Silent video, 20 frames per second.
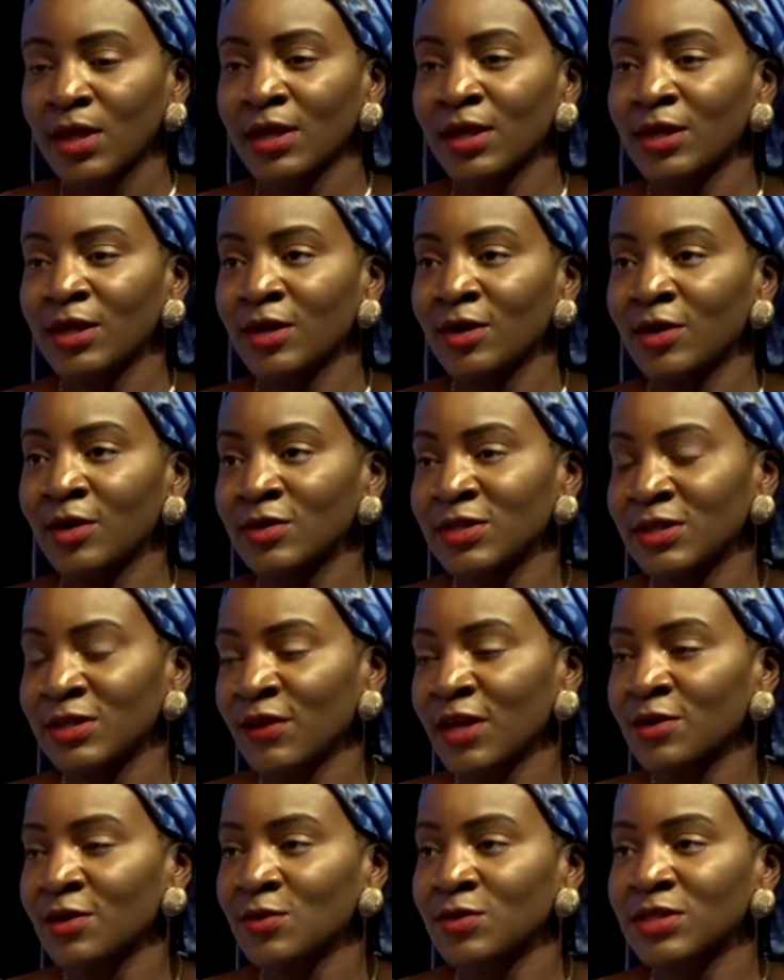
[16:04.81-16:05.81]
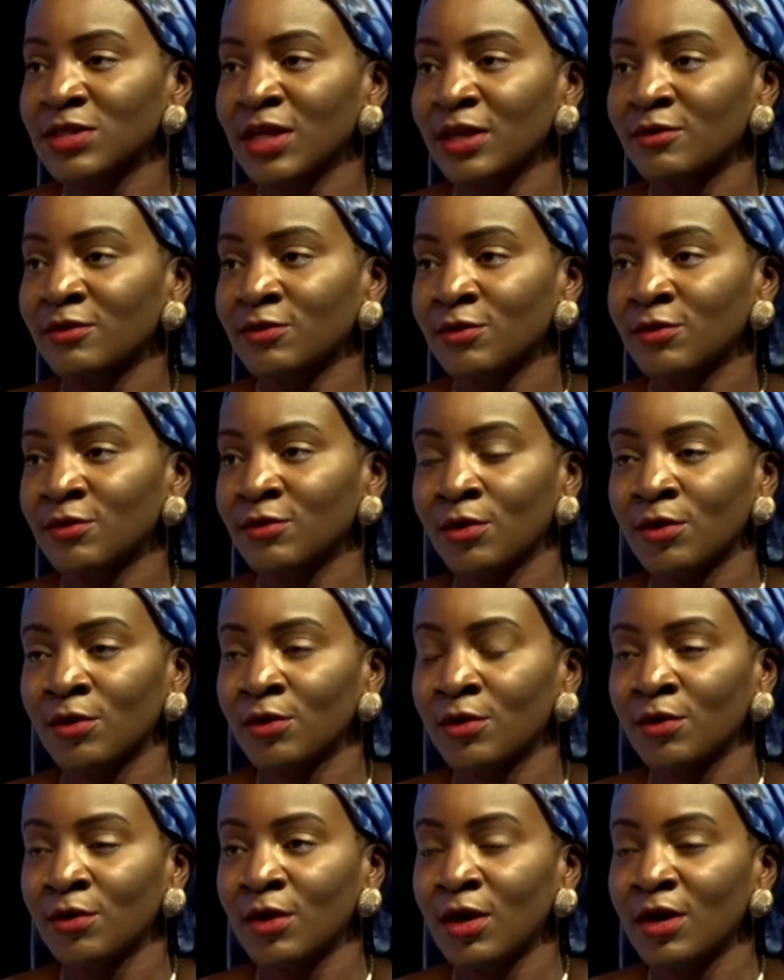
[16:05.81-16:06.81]
Et c'est vrai que cette,
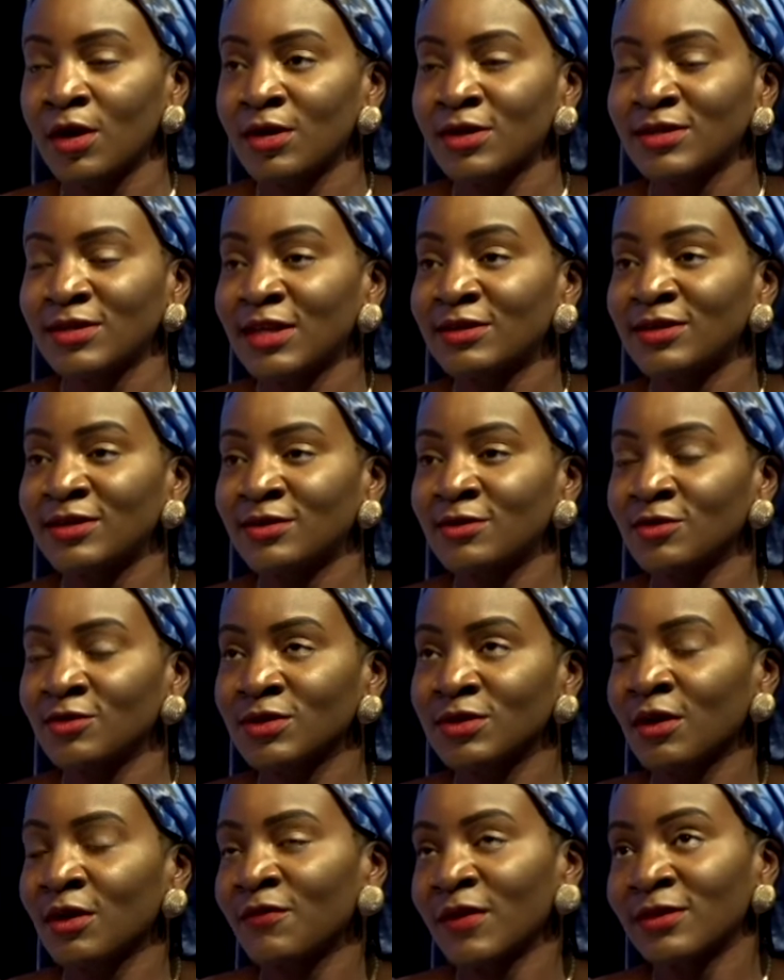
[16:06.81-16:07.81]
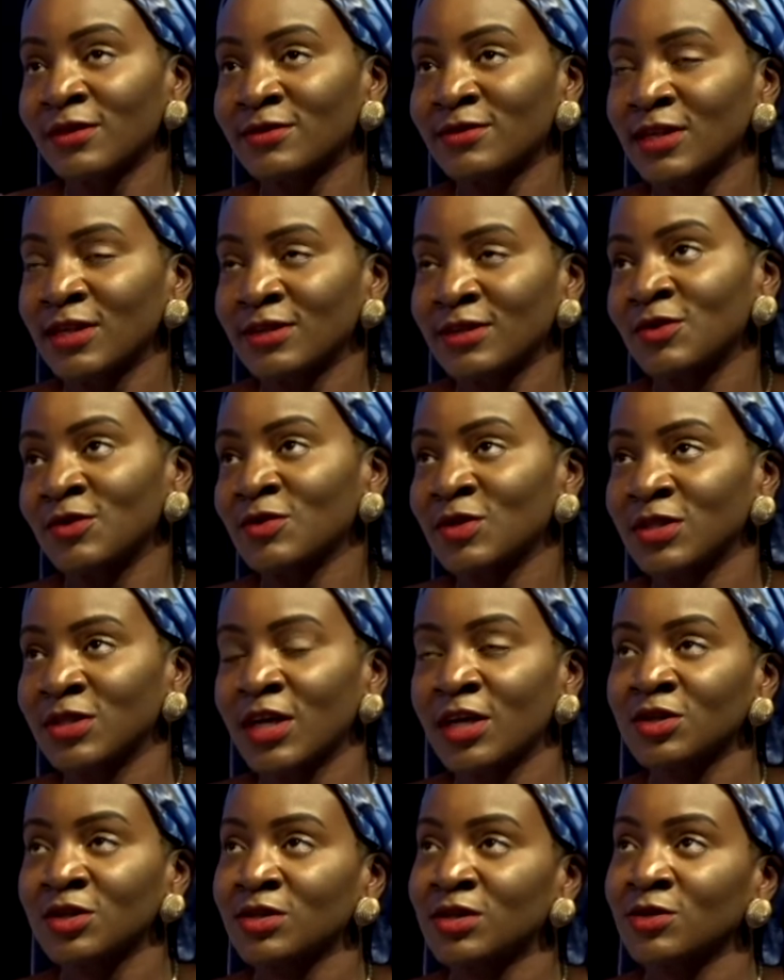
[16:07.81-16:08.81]
cette, en fait, cette
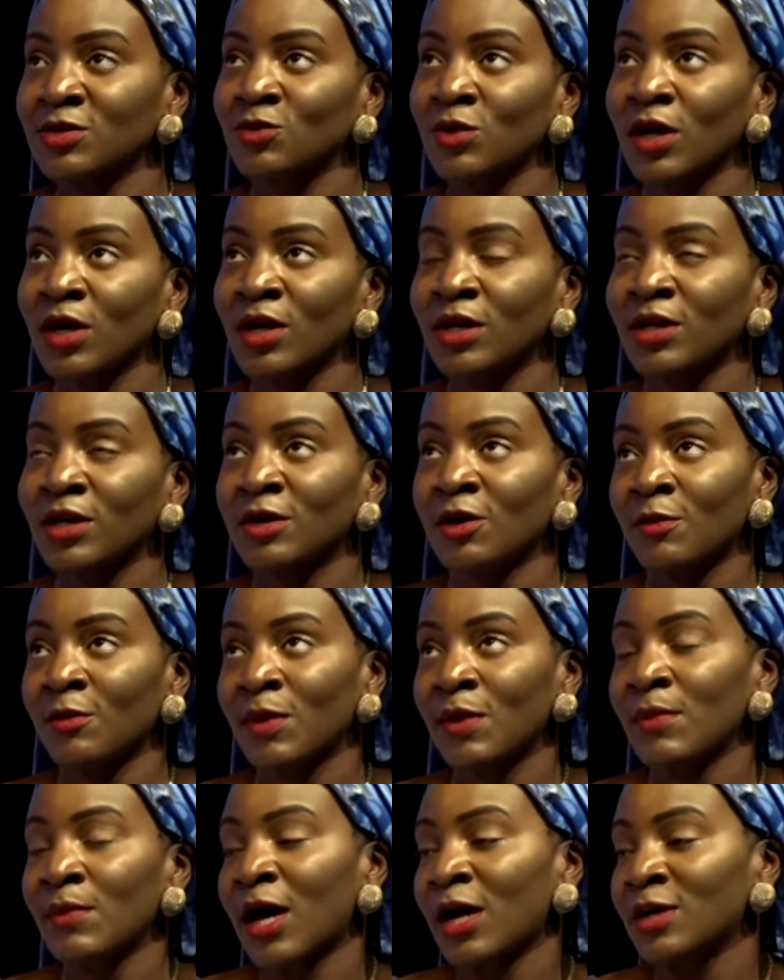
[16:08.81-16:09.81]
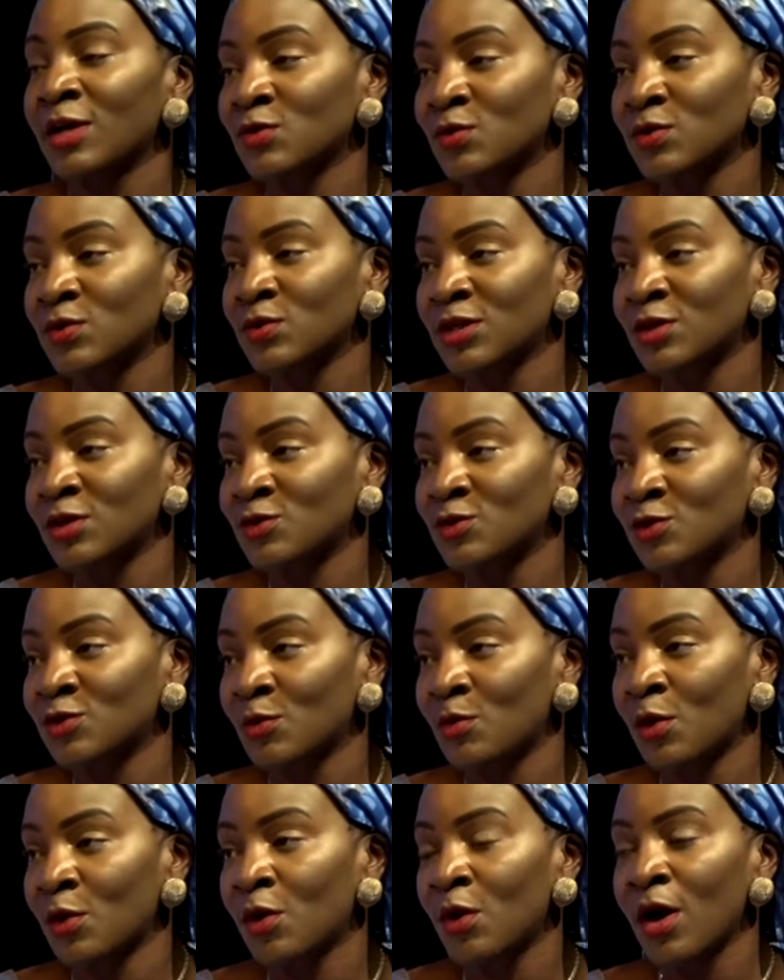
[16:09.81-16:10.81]
identité architecturale elle est quand même associée
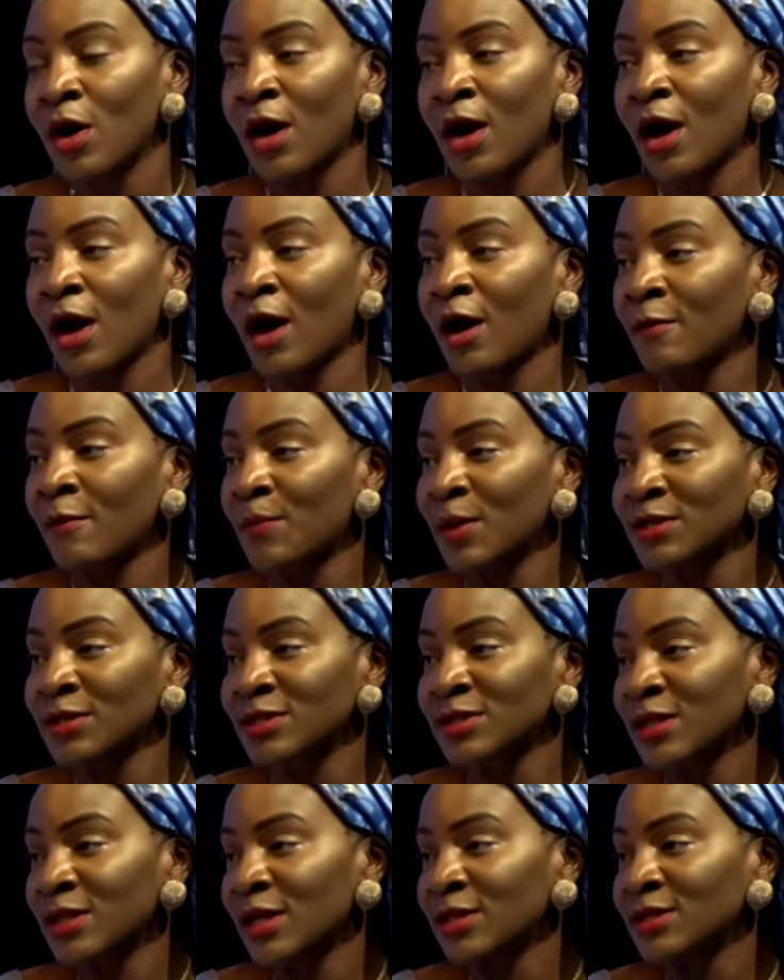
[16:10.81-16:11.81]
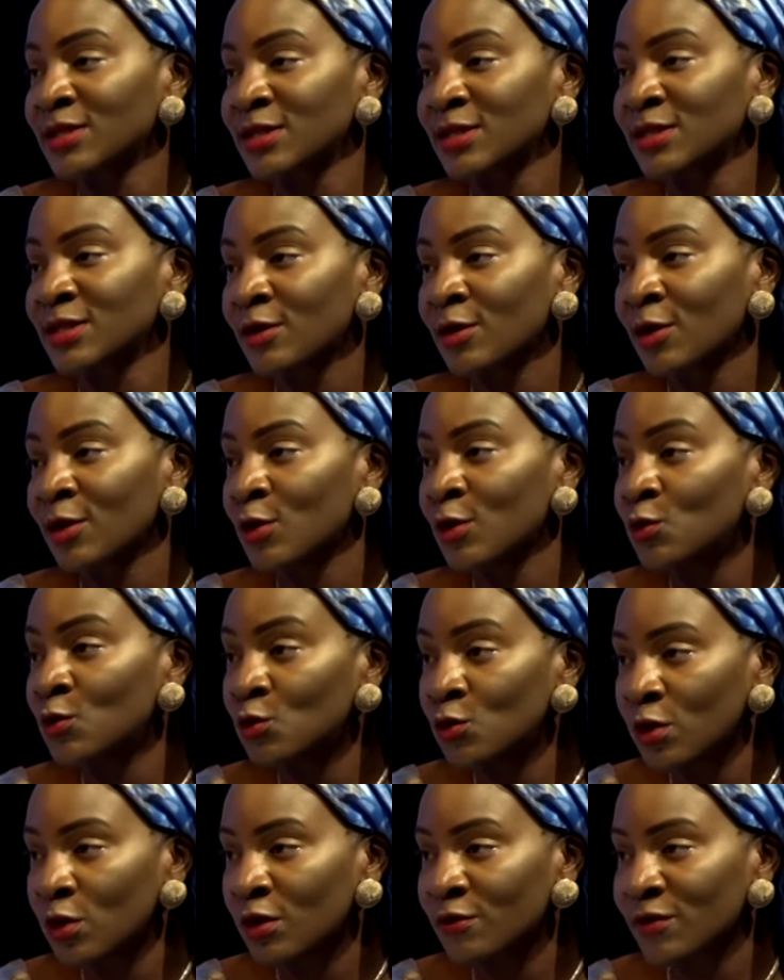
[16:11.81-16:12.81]
justement à un passé assez
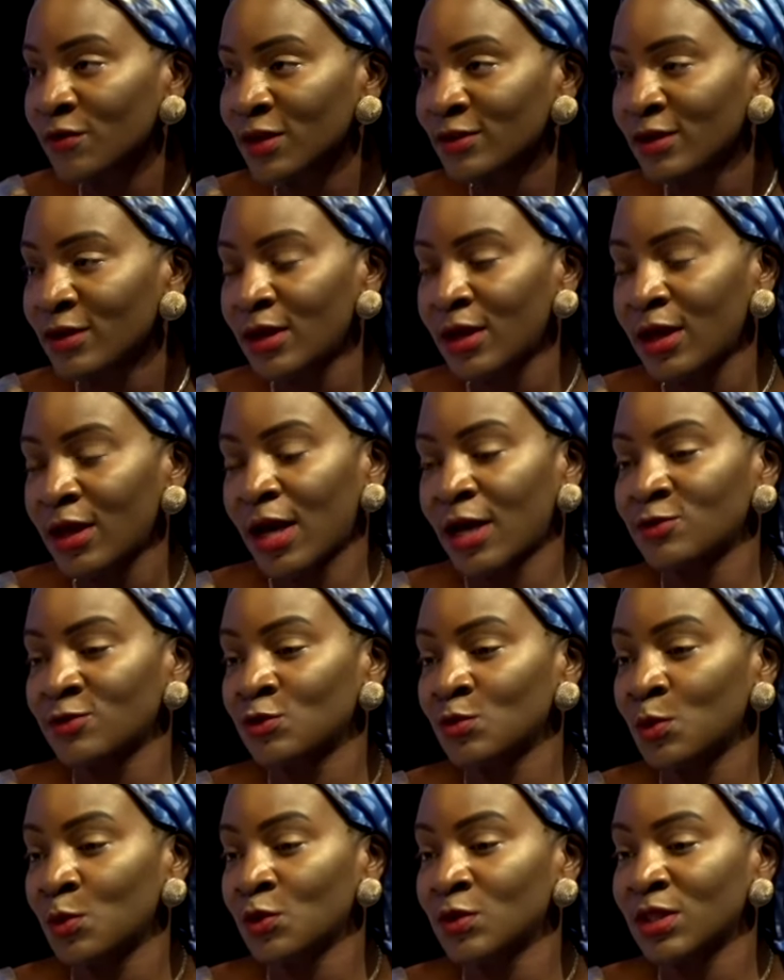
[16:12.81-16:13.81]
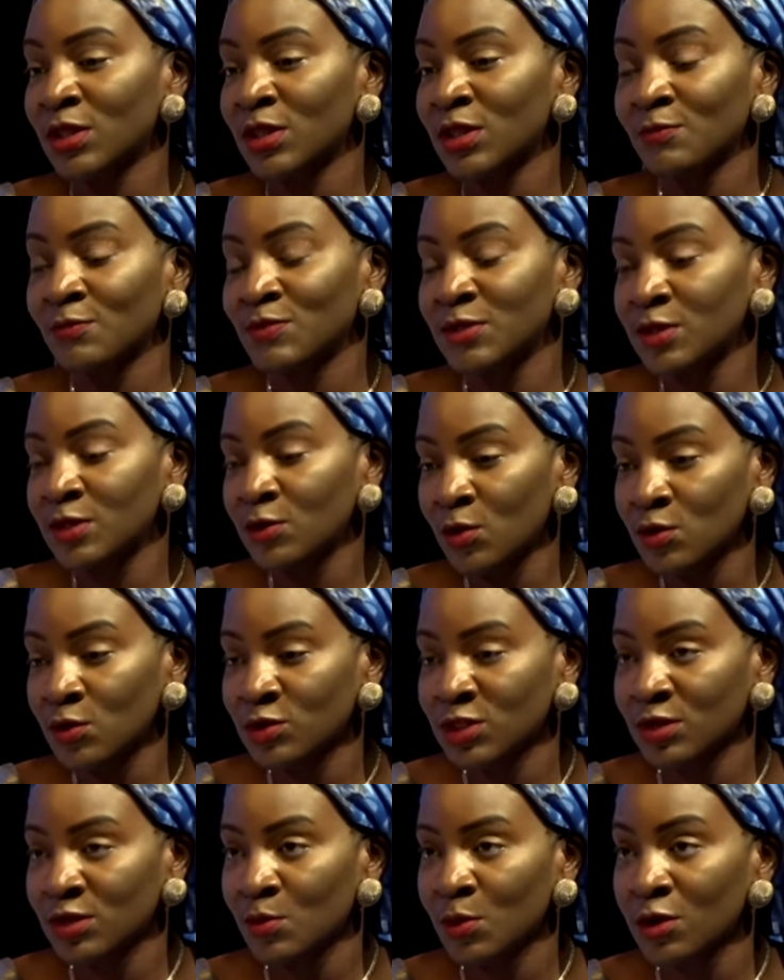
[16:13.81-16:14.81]
lourd, en fait, mhm. à supporter
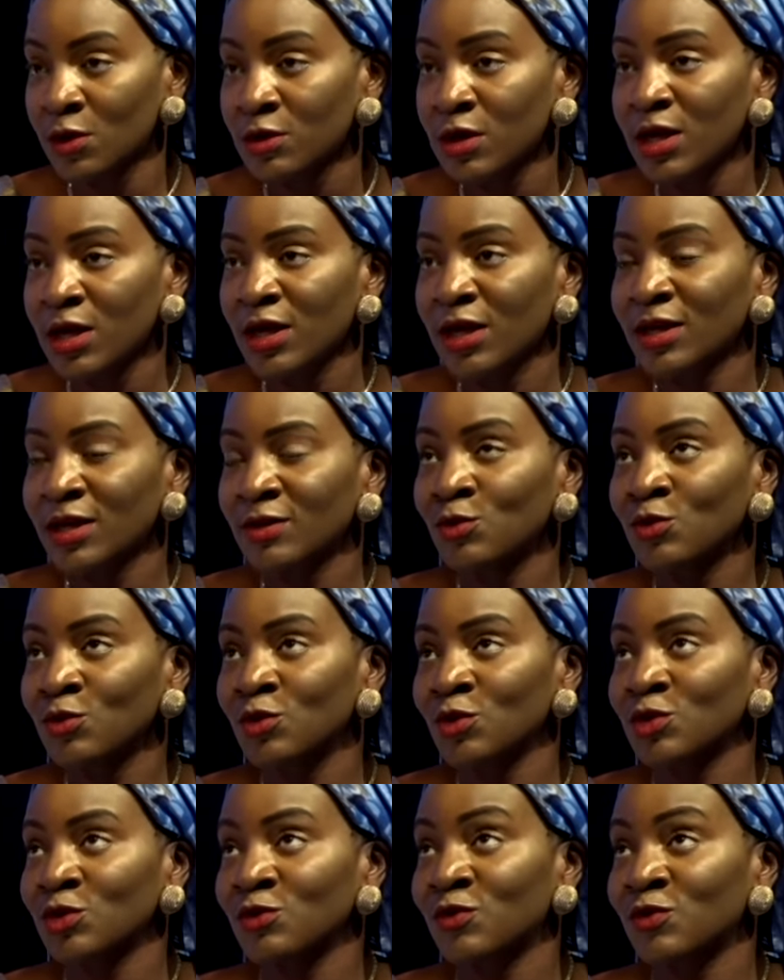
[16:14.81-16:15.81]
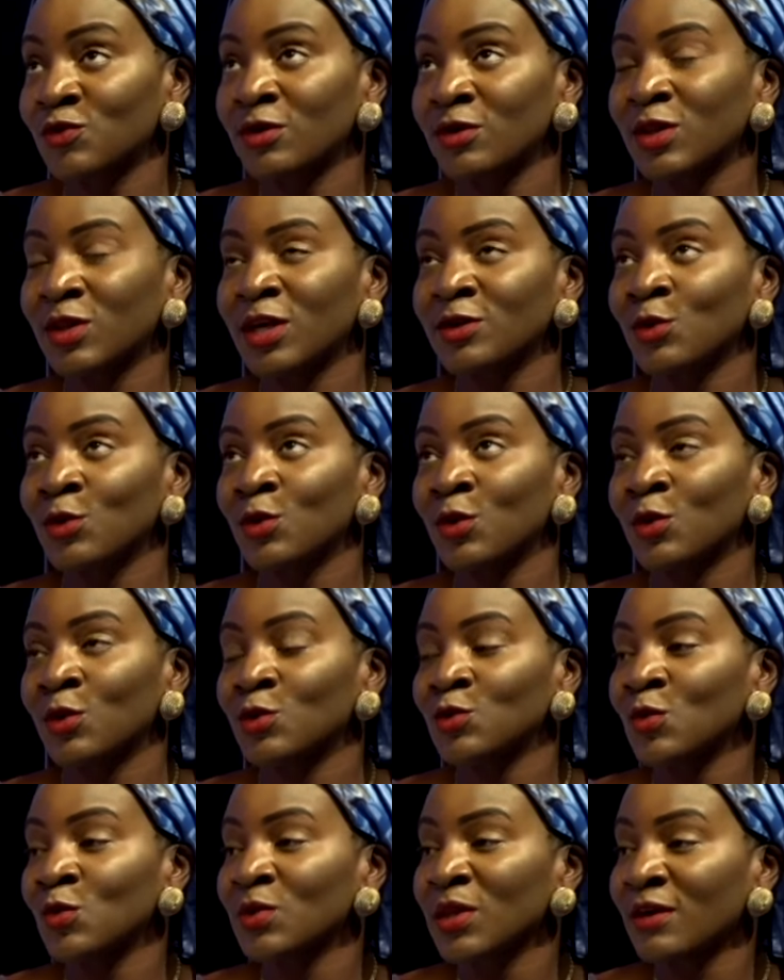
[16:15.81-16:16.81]
psychologiquement. Et donc, je voulais
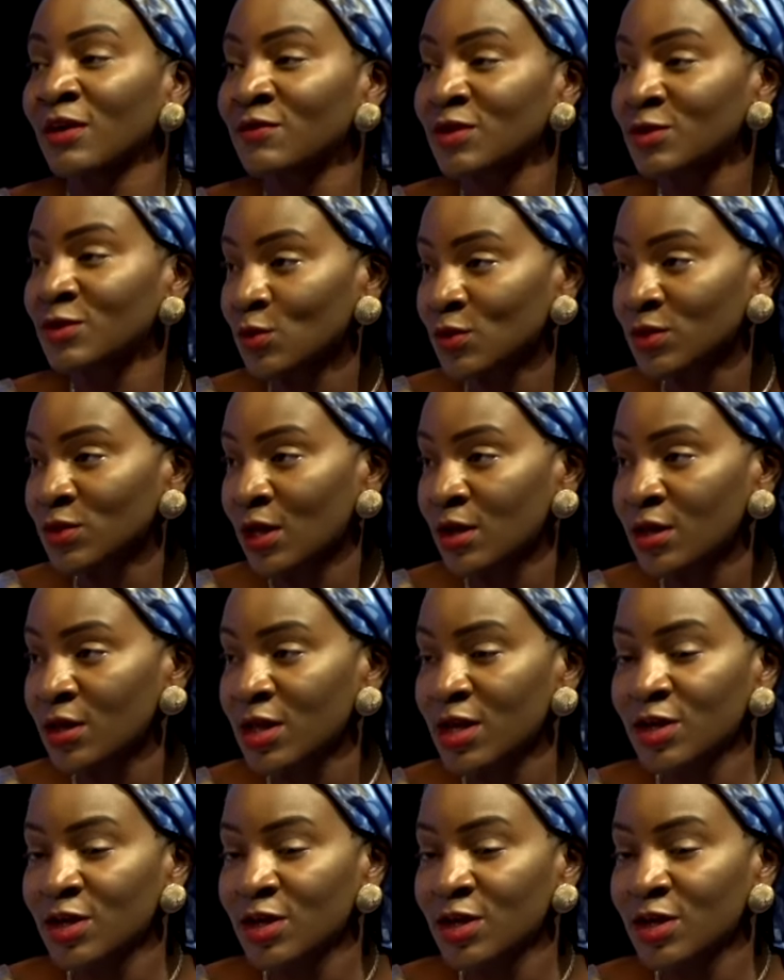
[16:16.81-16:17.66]
connaître ton avis sur ça.